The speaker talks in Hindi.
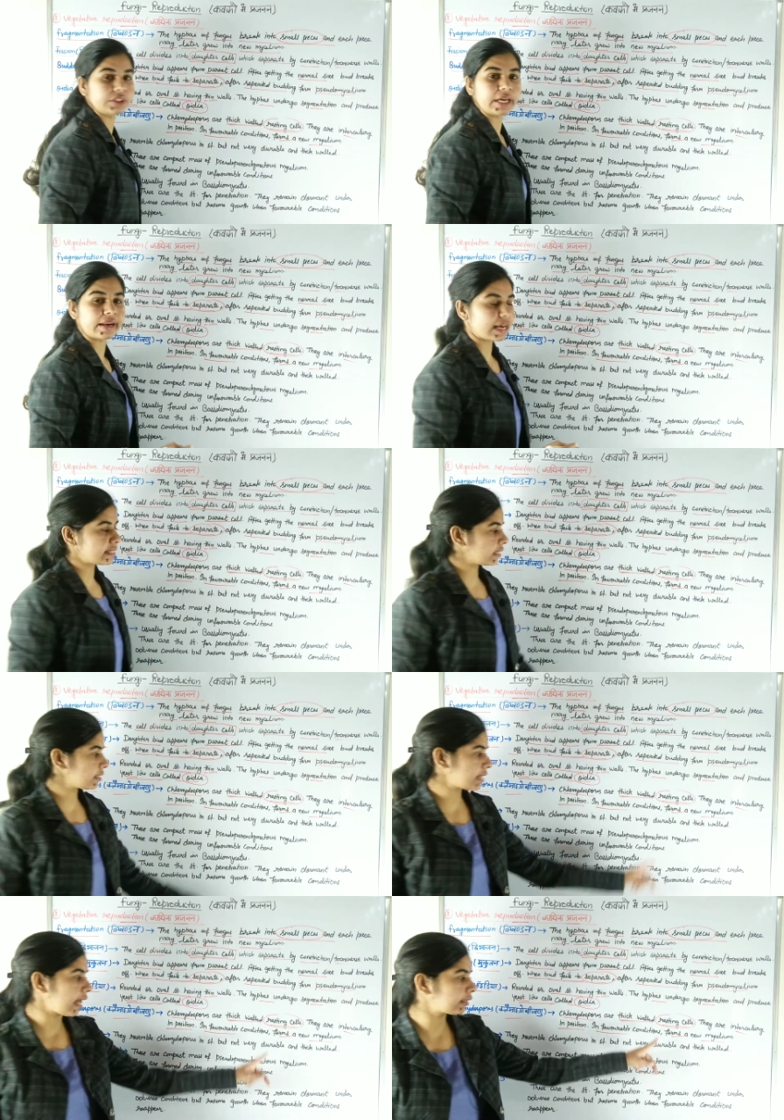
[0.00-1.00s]
ठीक है
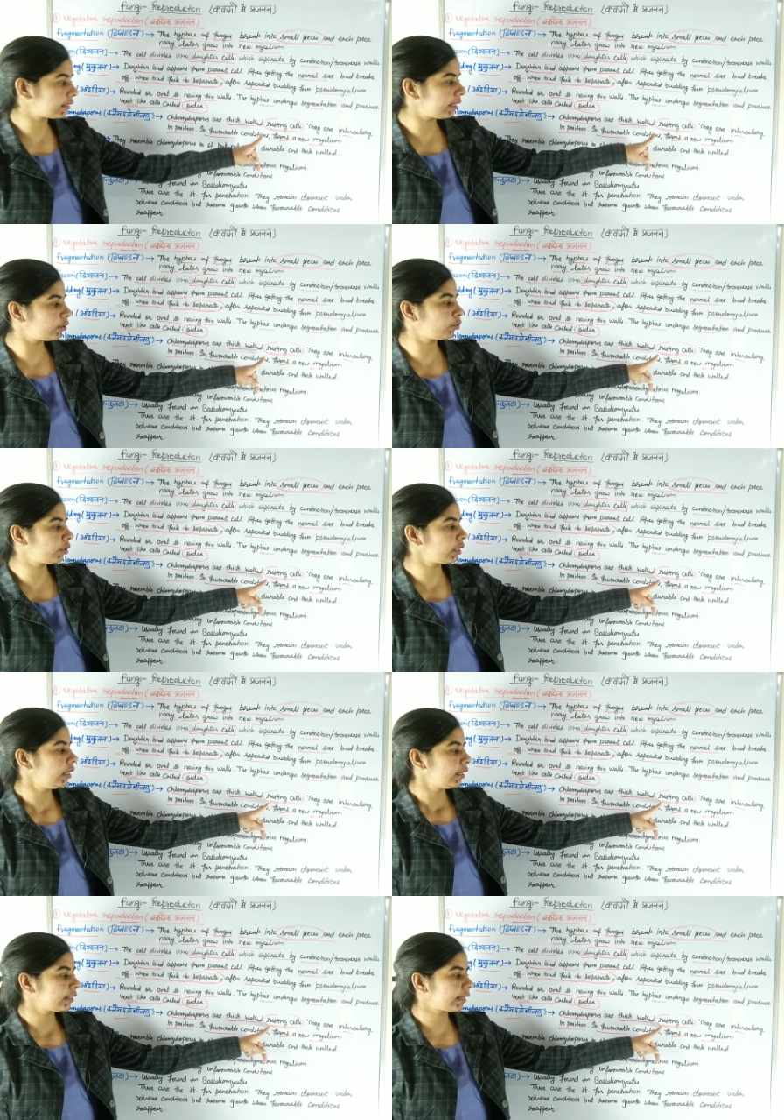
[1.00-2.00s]
रेस्टिंग सेल थी ये ड्यूरिंग
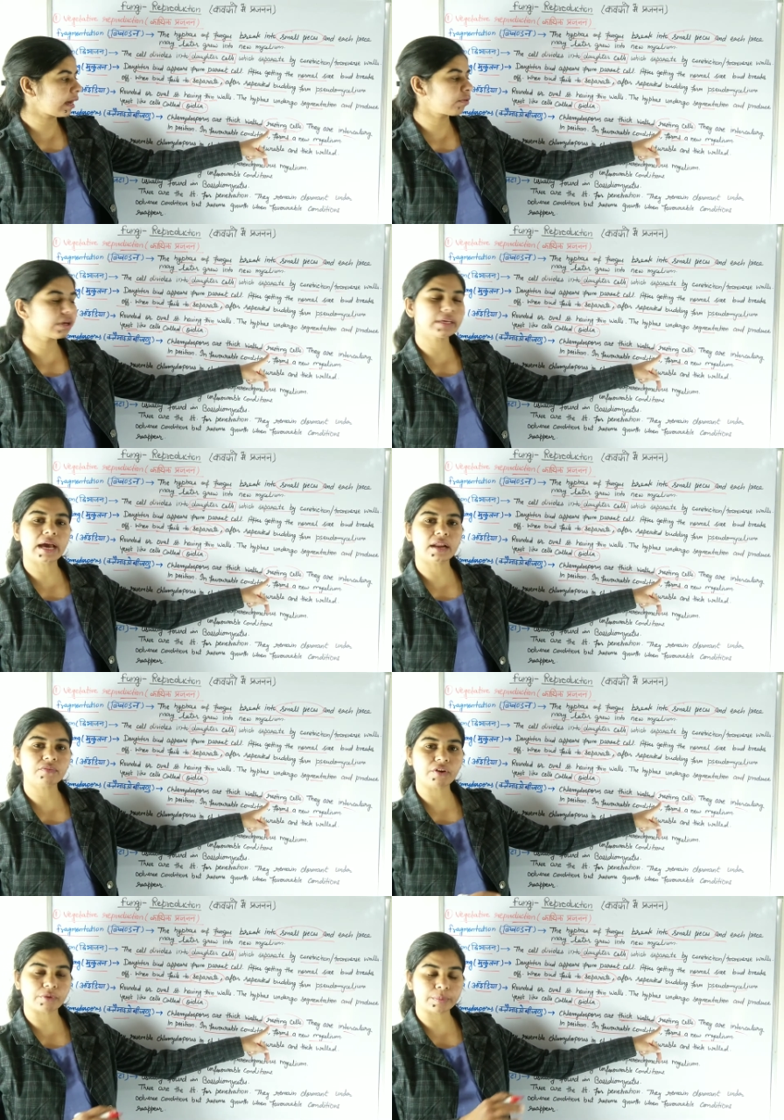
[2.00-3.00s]
ये क्या हुई ये
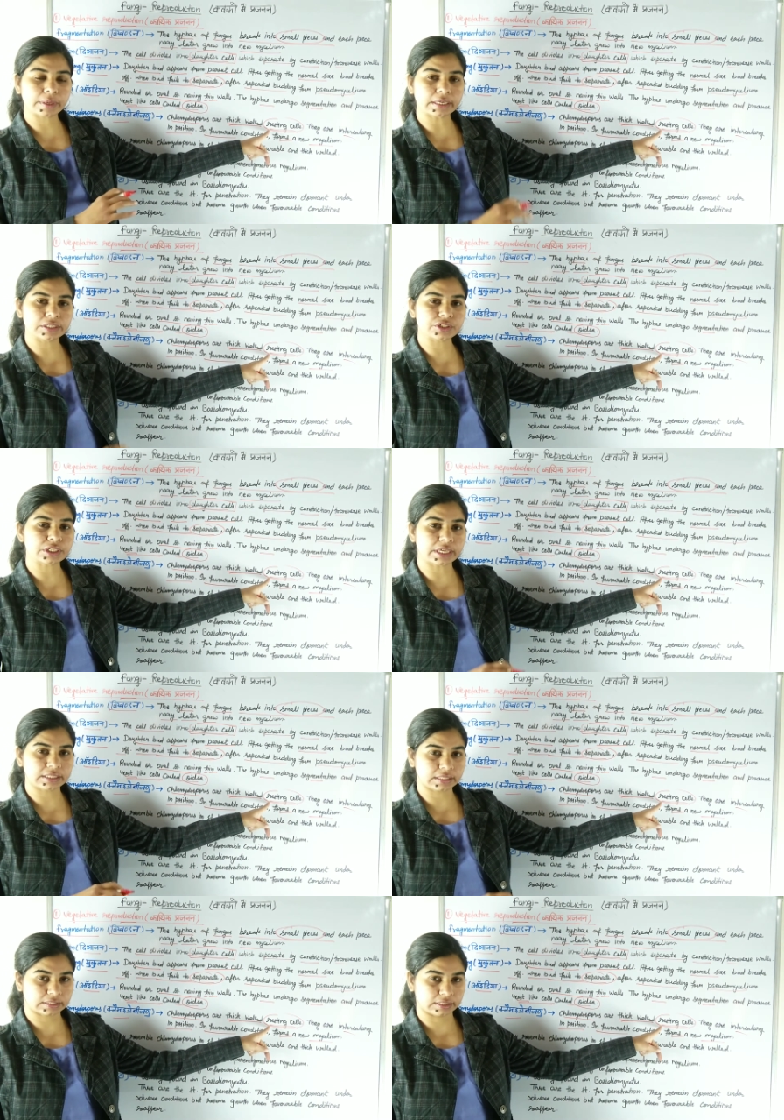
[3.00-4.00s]
अनफेवरेबल कंडीशन के
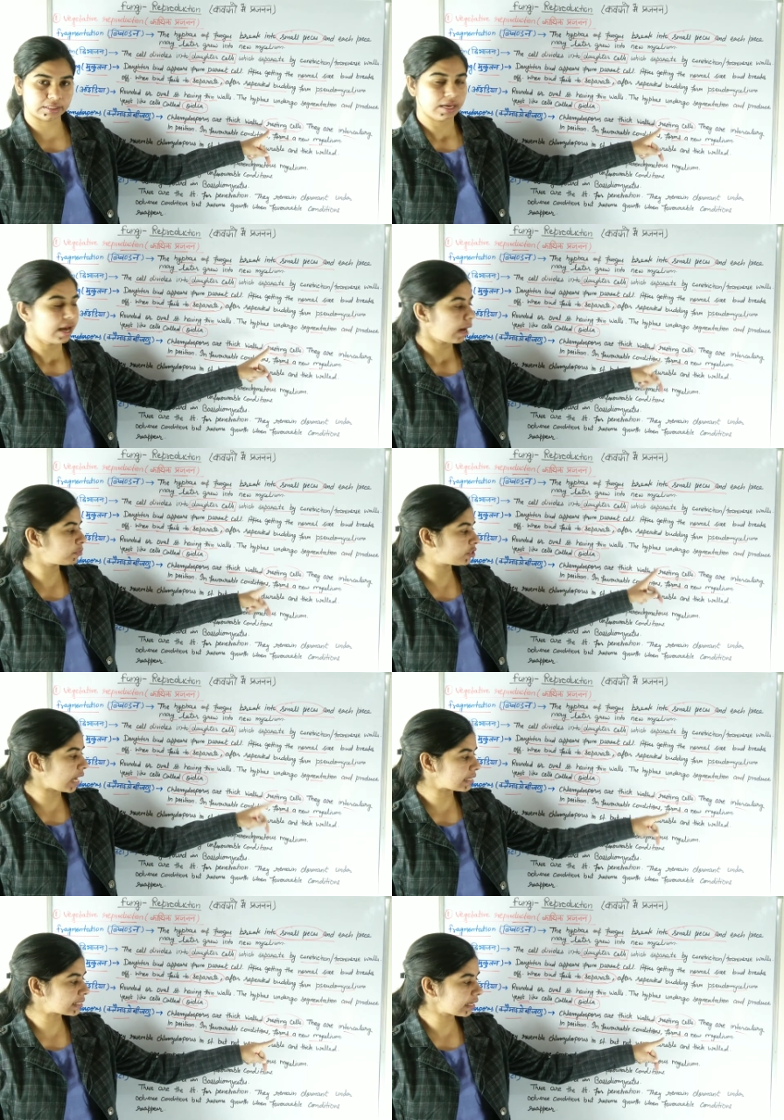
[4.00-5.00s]
अंदर थी अब
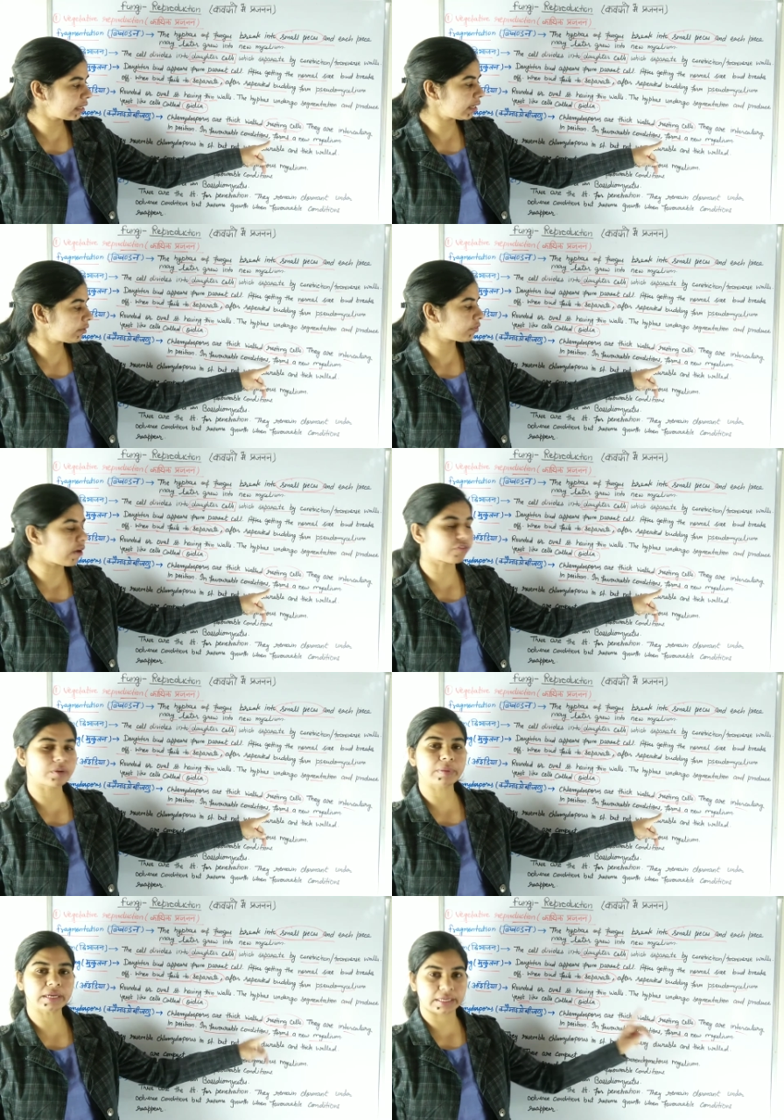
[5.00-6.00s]
जैसे ही
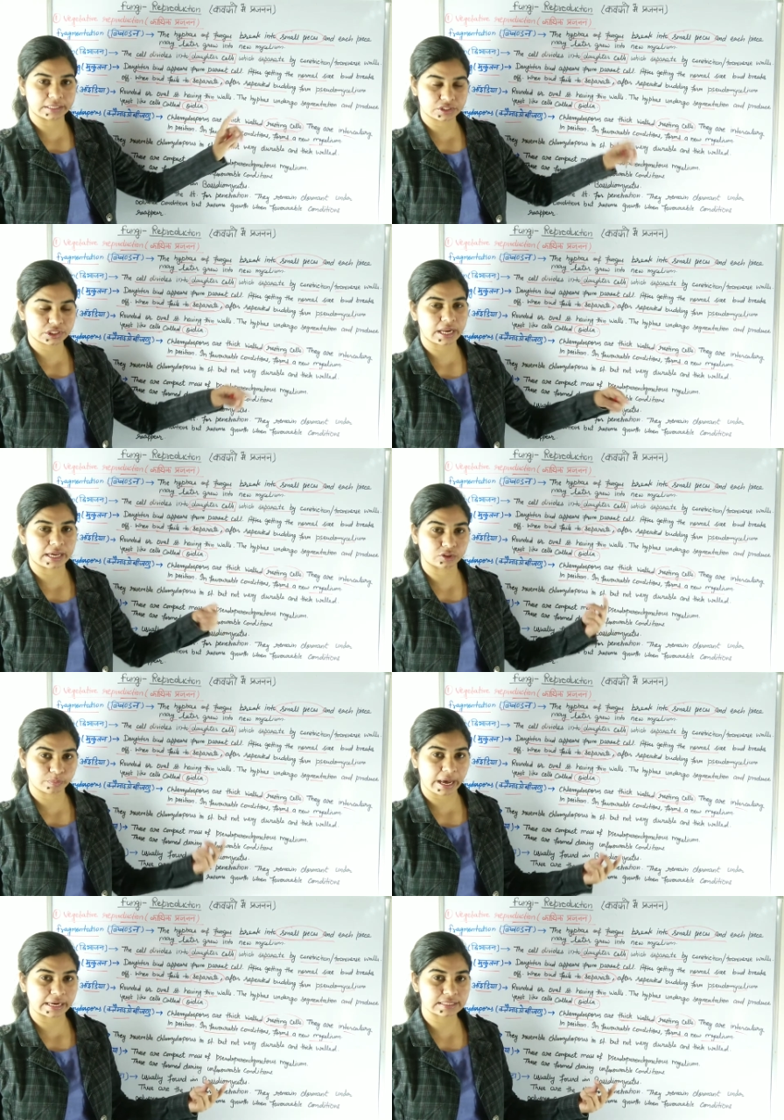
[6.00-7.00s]
फेवरेबल कंडीशन आई
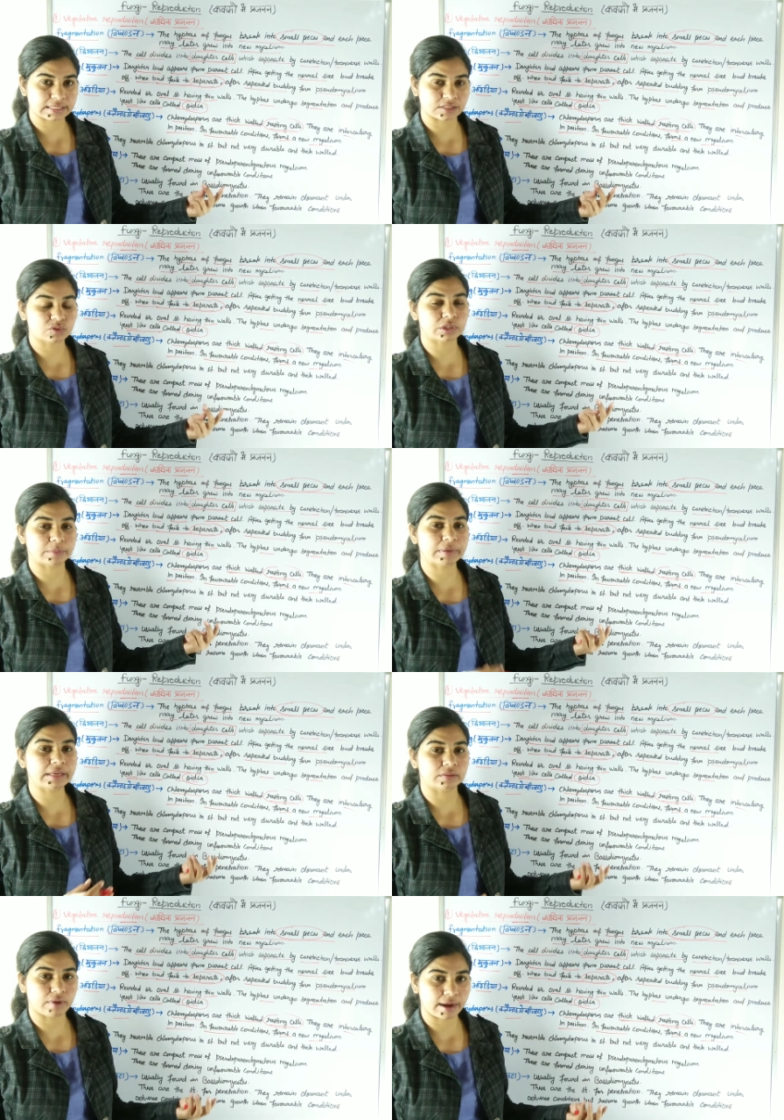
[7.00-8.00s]
दोबारा से सुटेबल
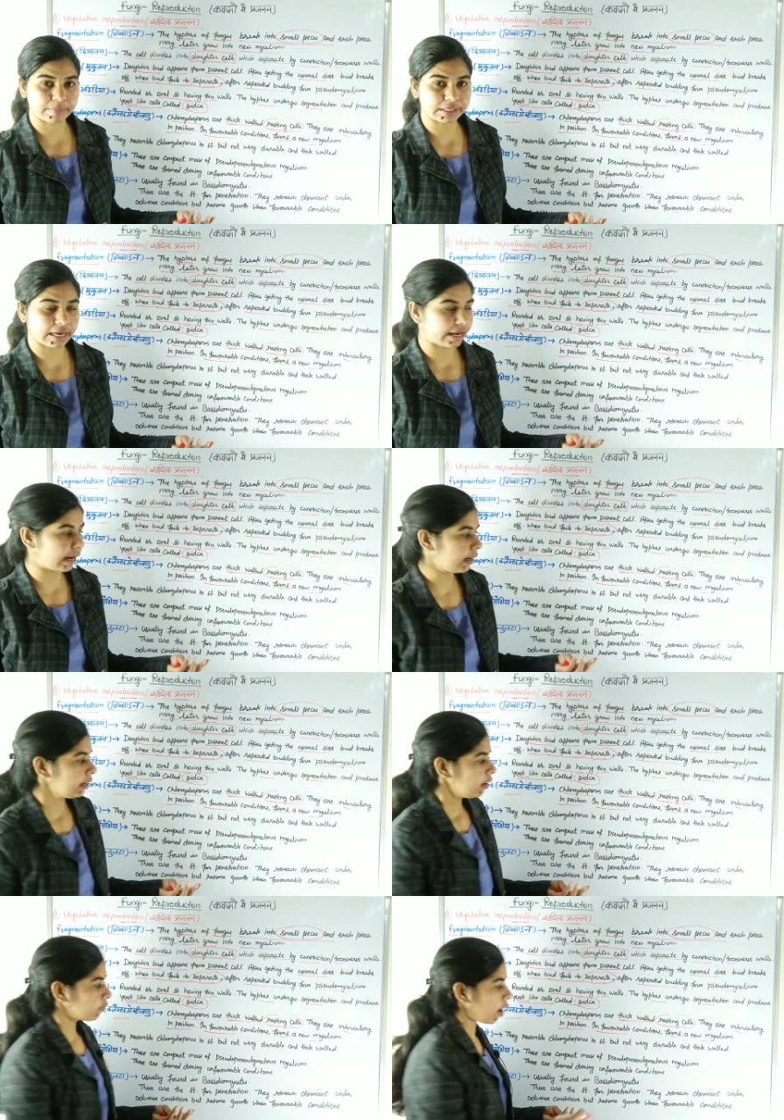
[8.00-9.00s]
एनवायरमेंट आया
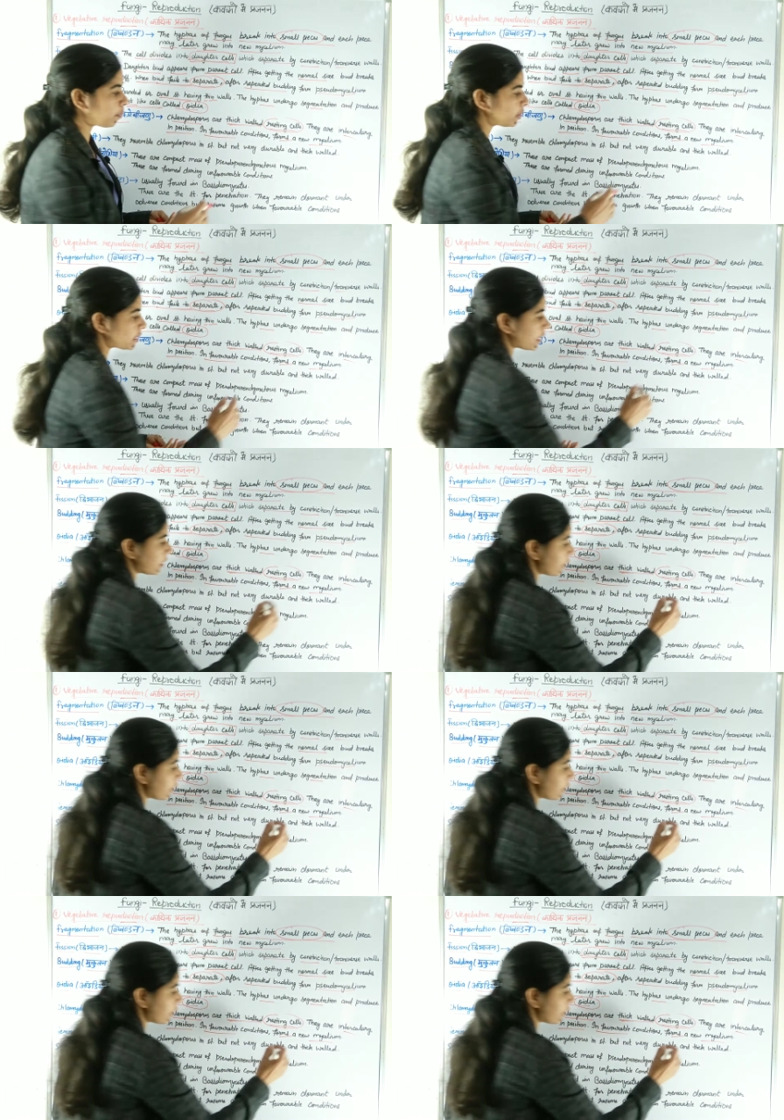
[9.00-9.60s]
वापिस से